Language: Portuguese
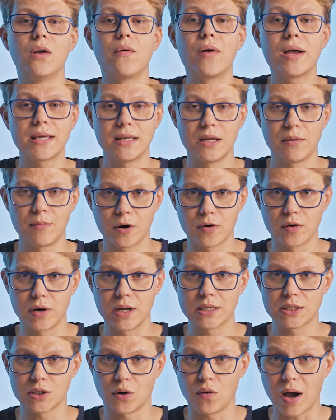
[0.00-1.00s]
Não é que nem uma
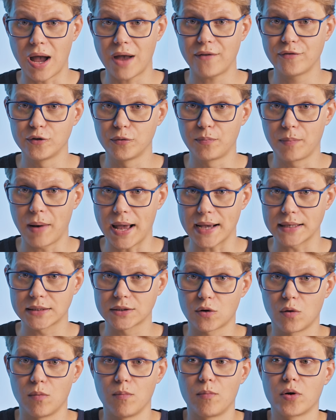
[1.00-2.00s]
conexão half
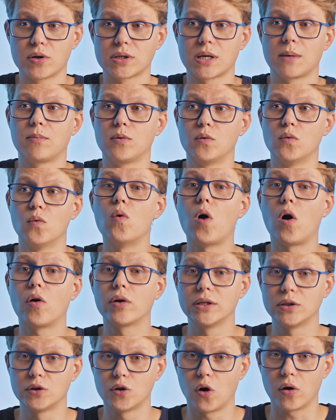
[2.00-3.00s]
duplex, como por exemplo um
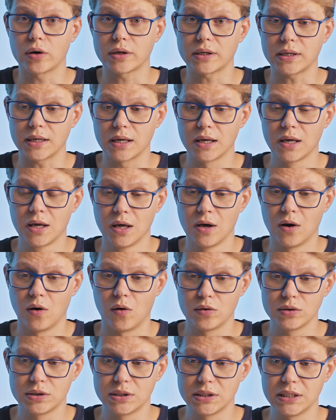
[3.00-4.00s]
walkie-talkie,
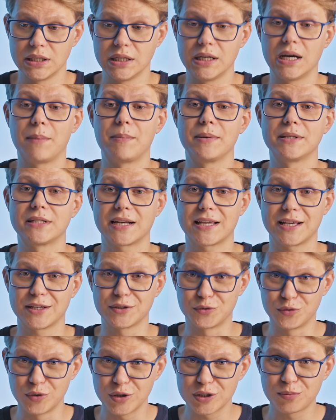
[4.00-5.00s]
onde apesar que
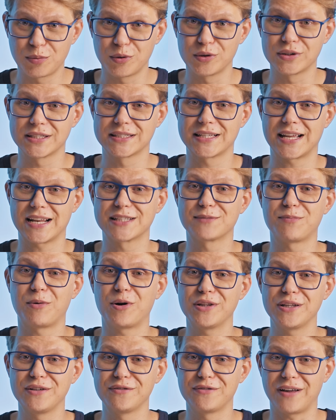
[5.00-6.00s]
as duas pontas elas
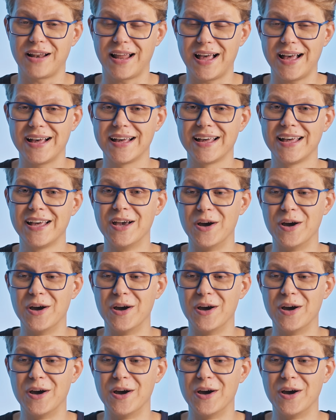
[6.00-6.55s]
podem falar,